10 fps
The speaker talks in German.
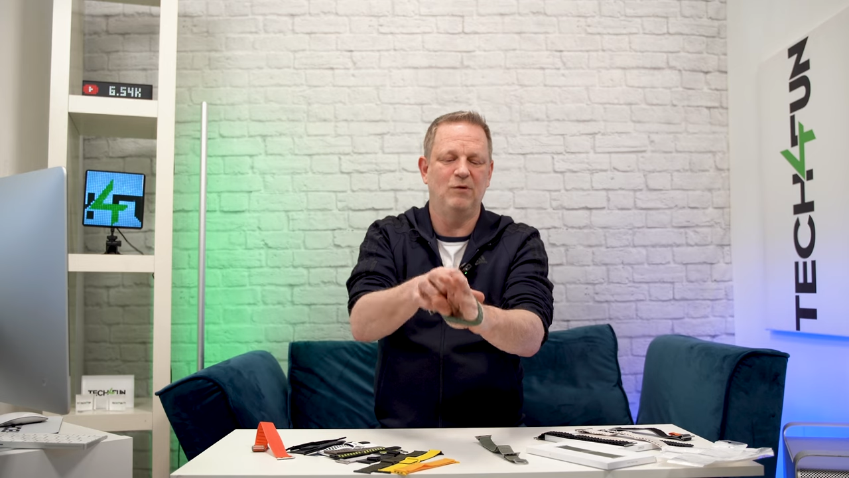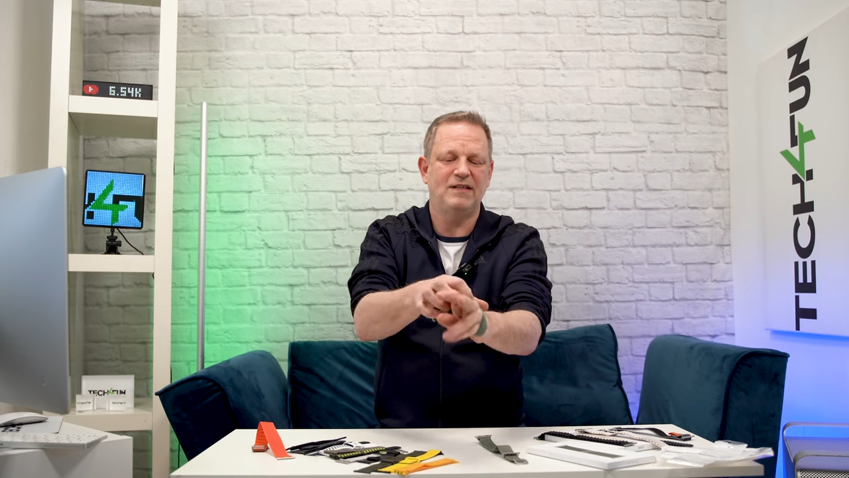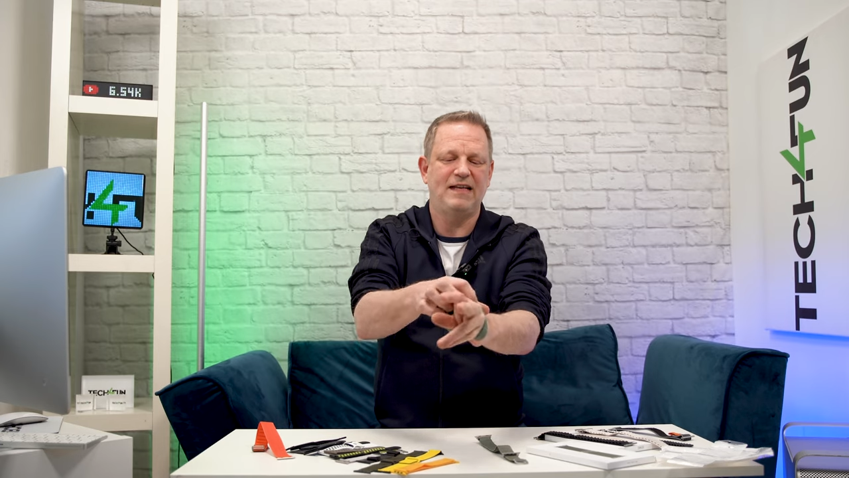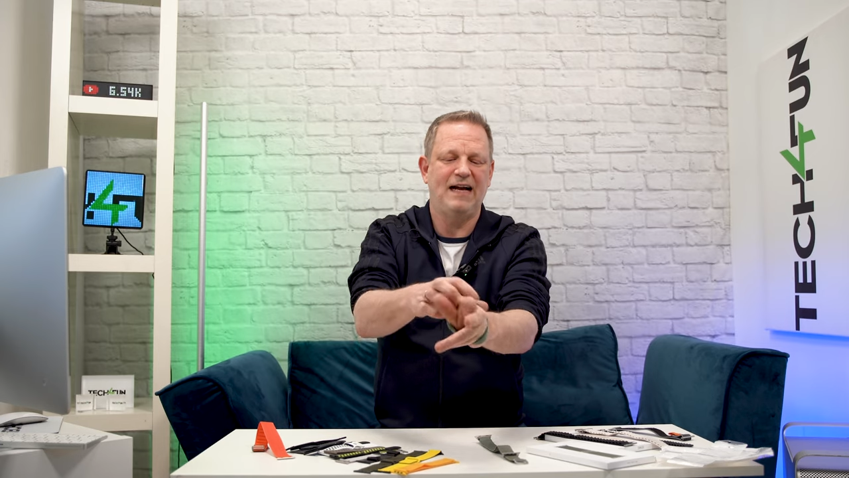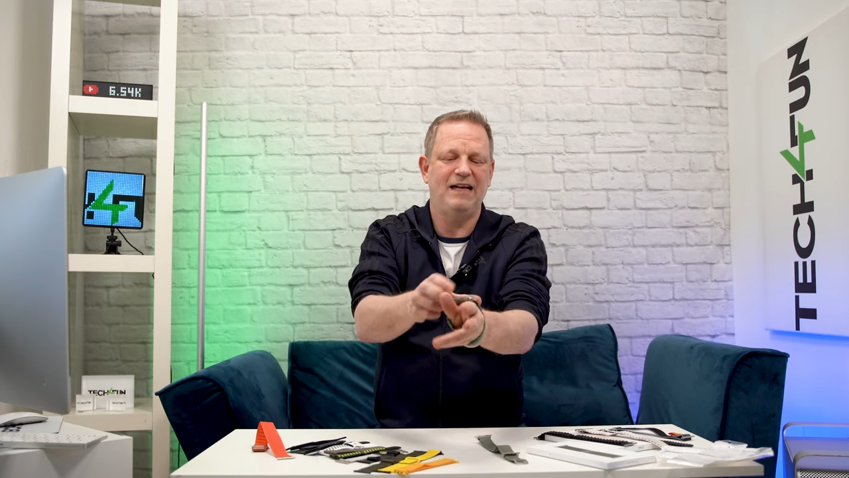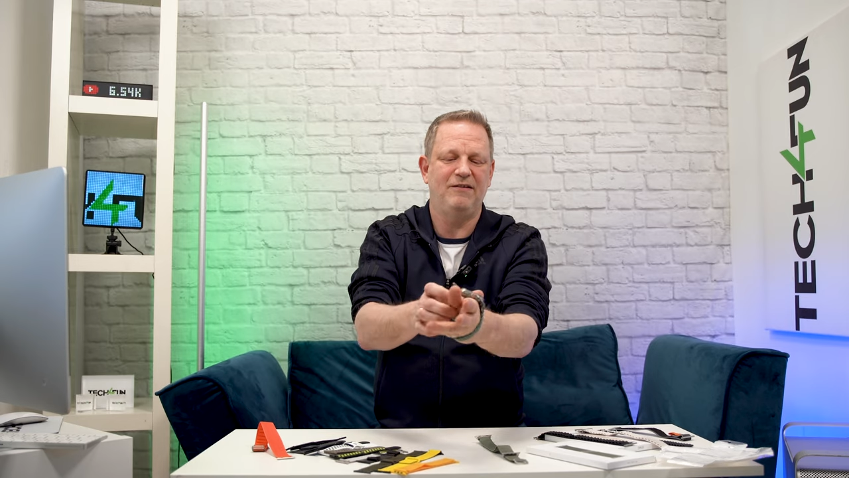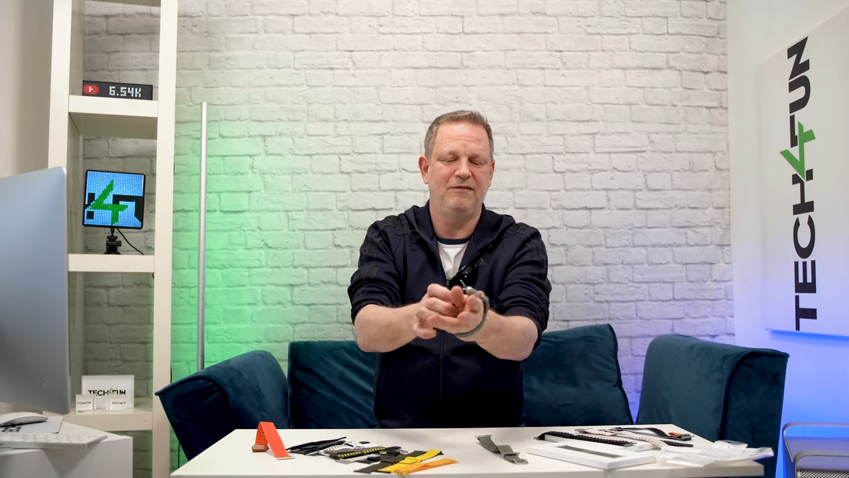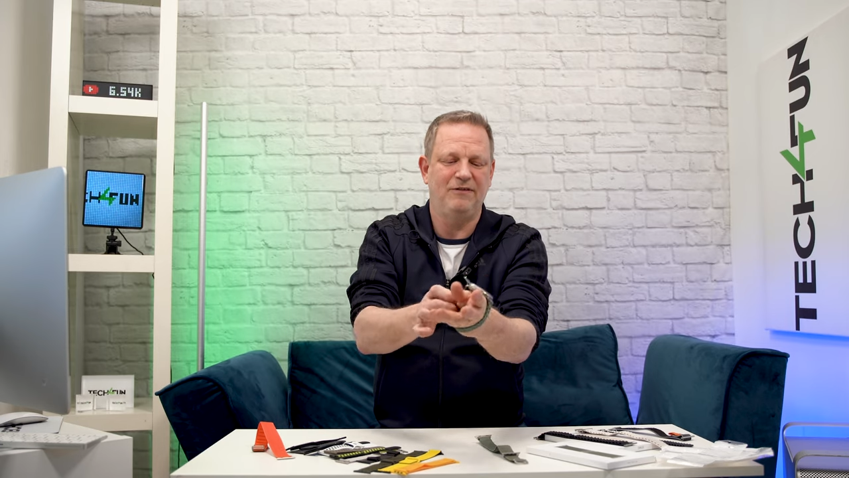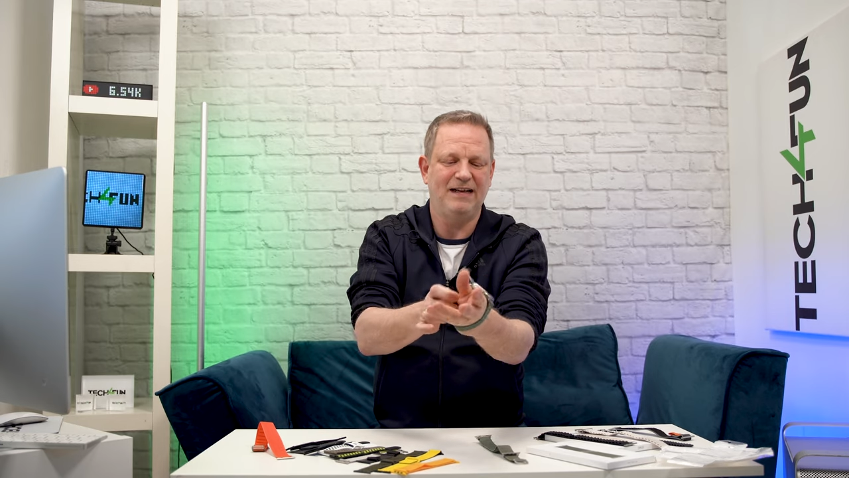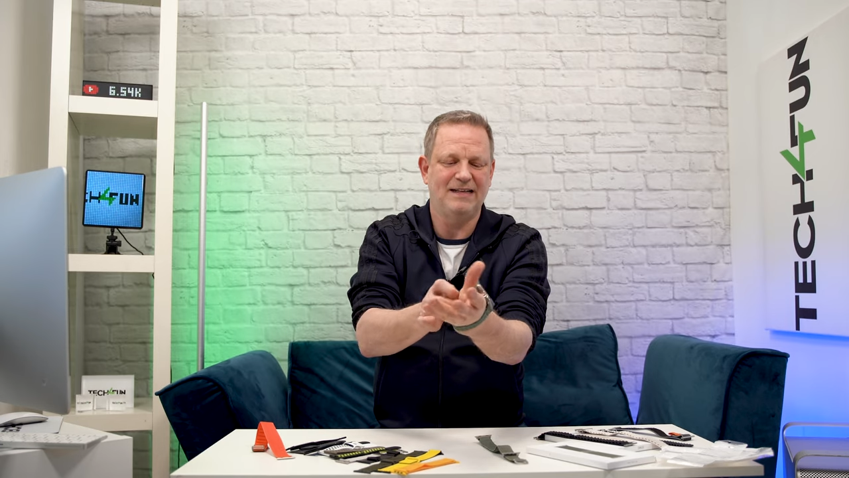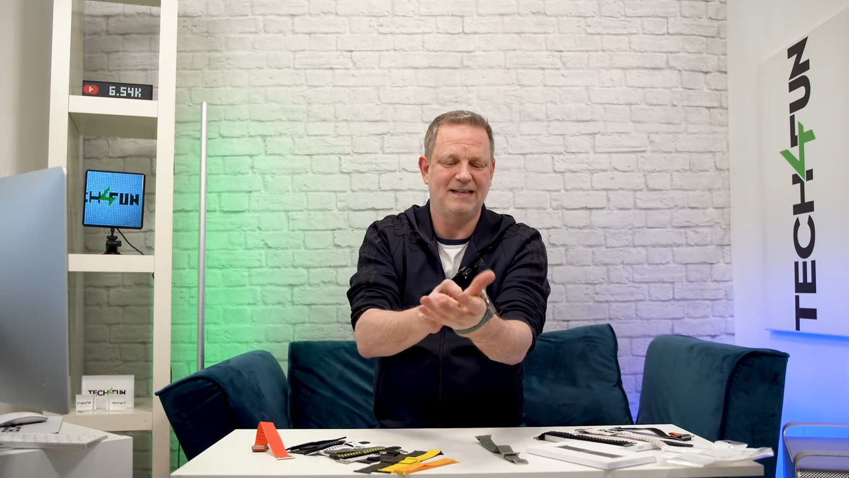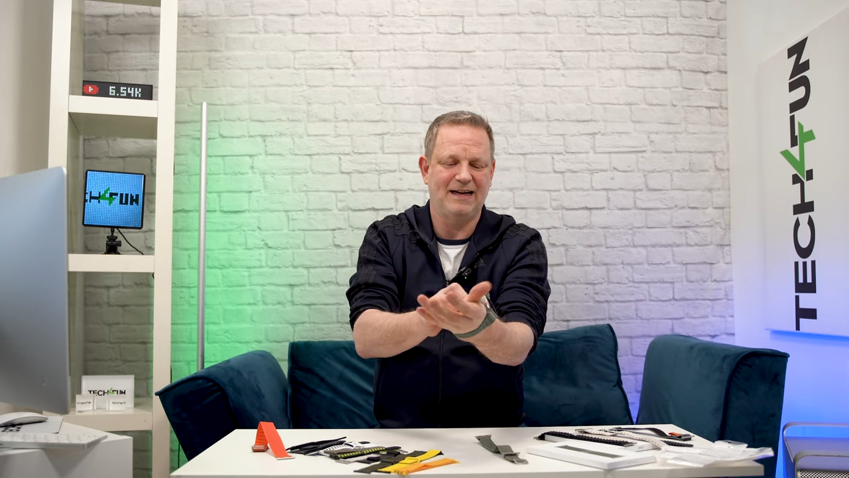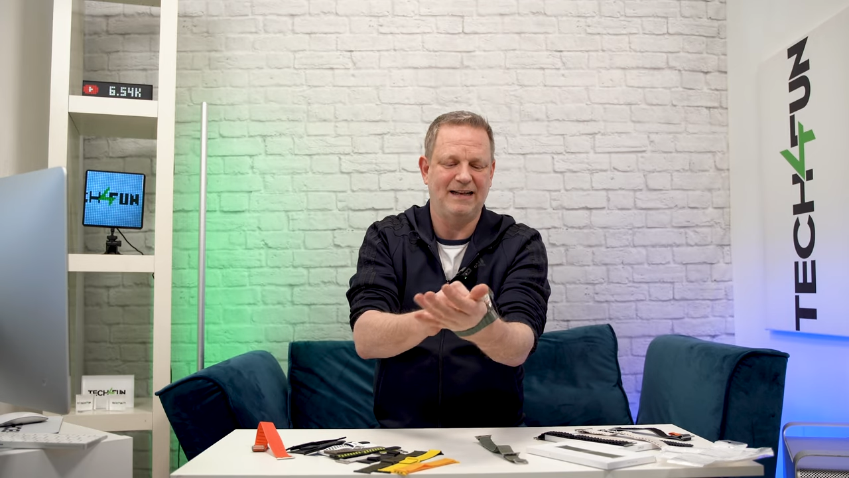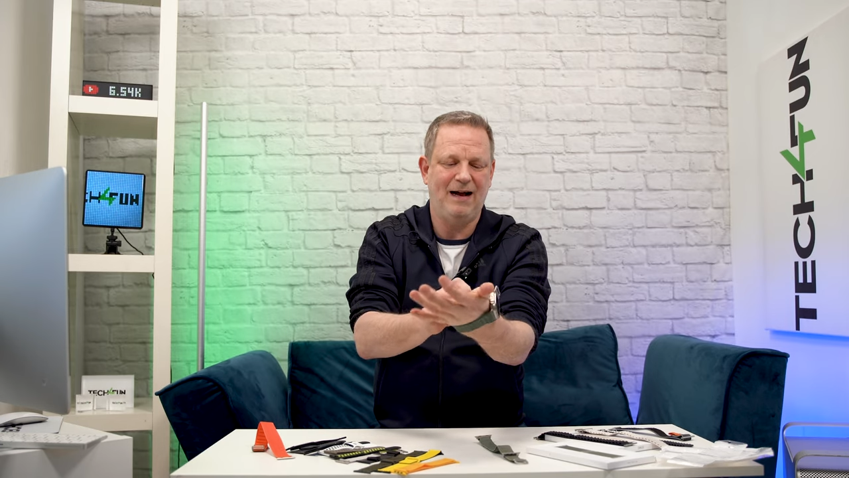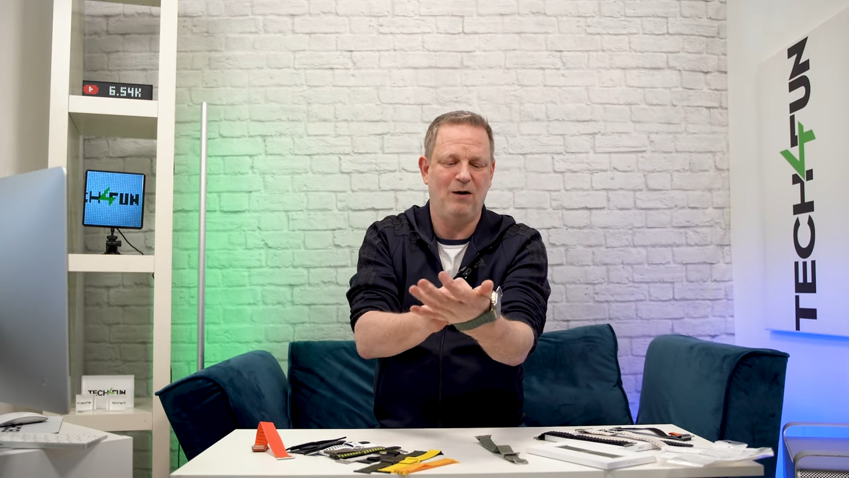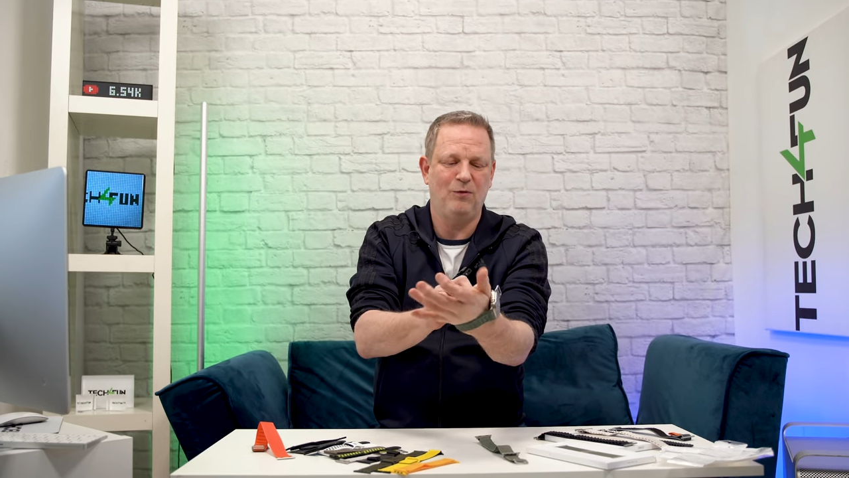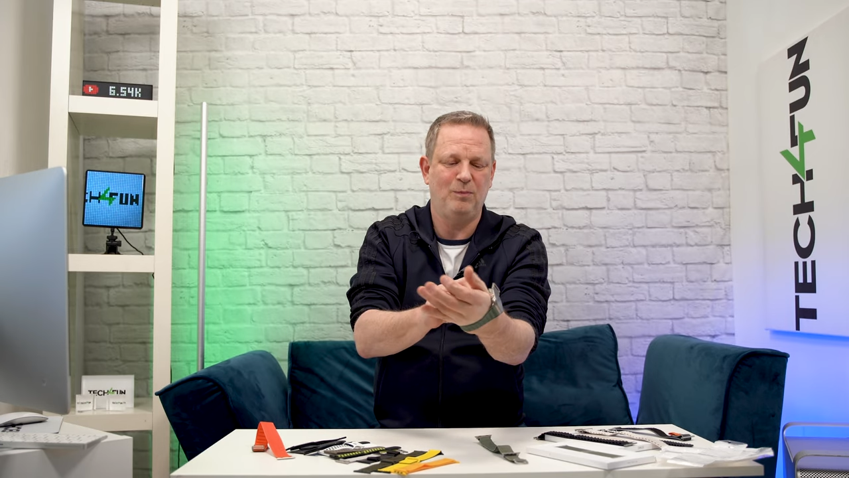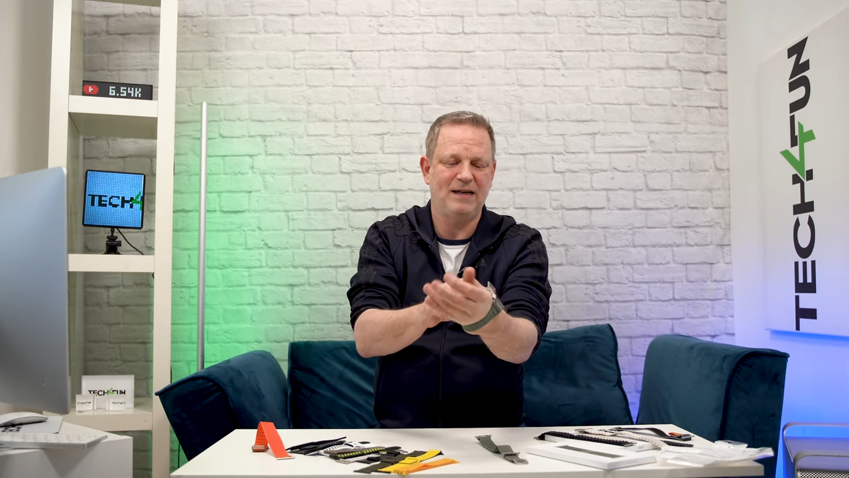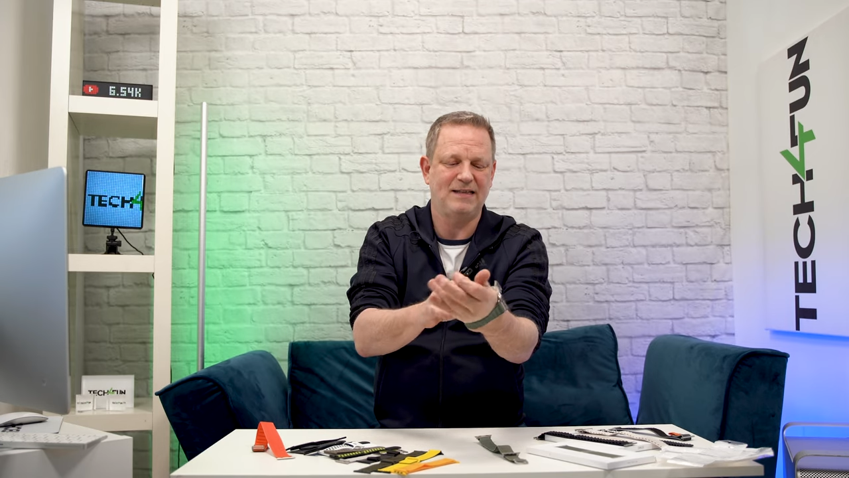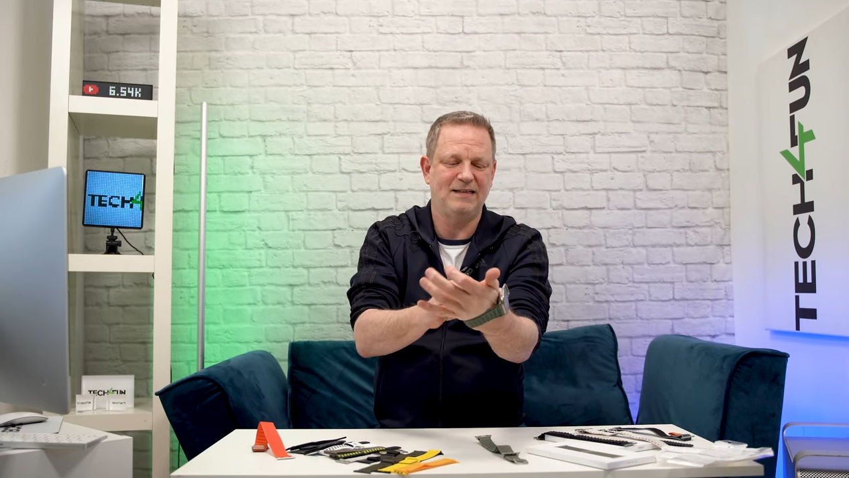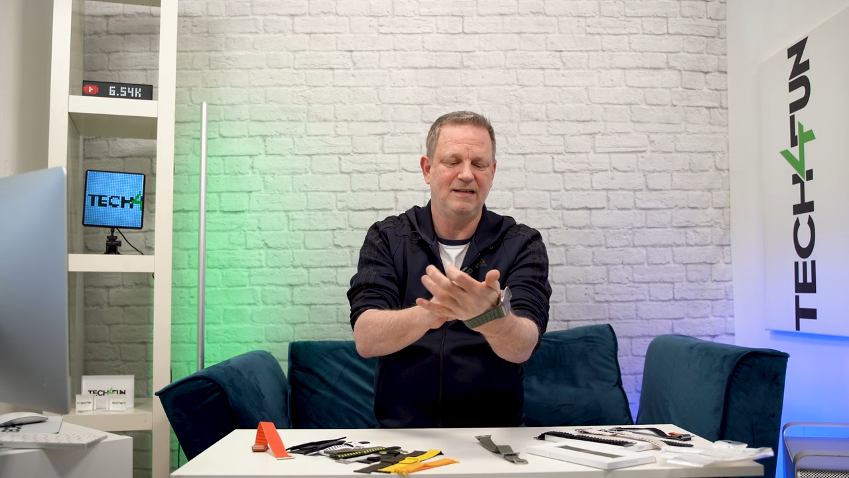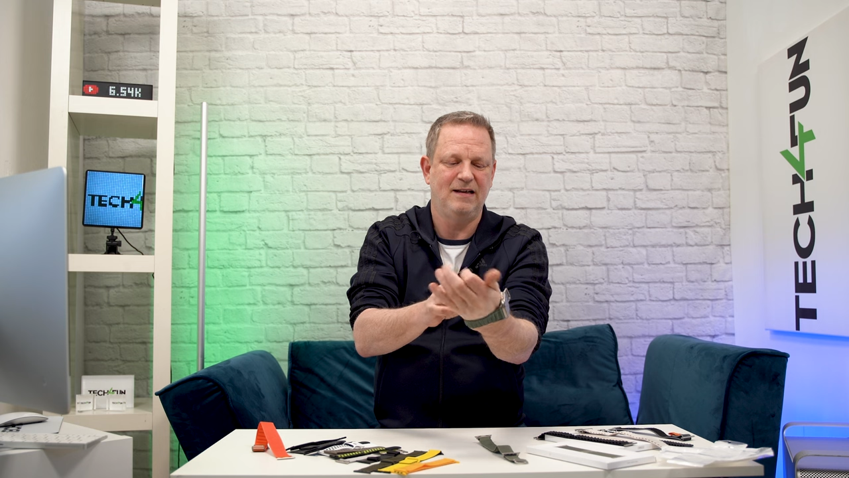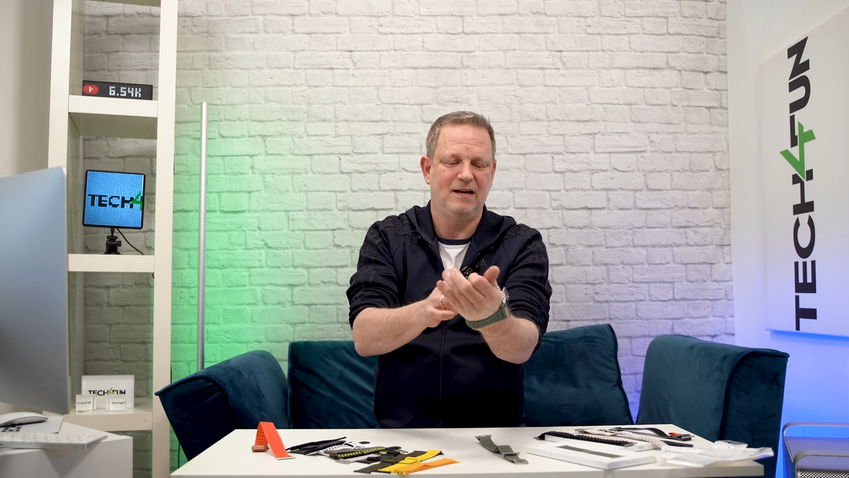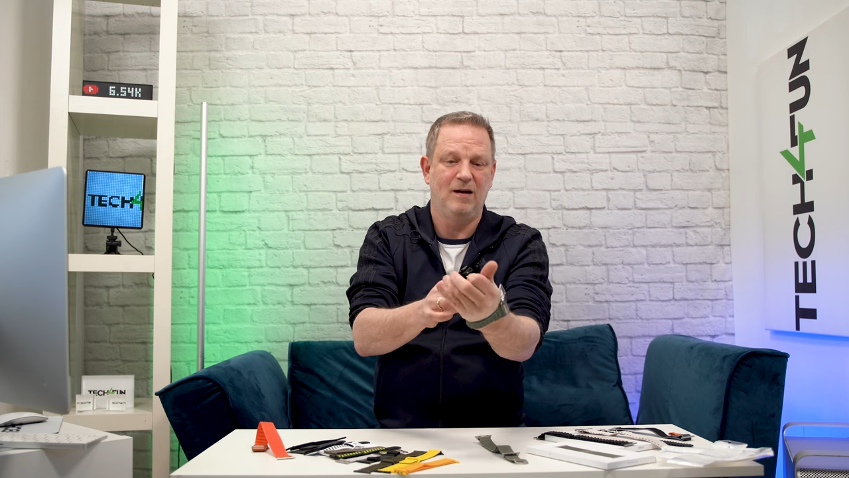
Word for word: müsst ihr halt, wie gesagt, aufpassen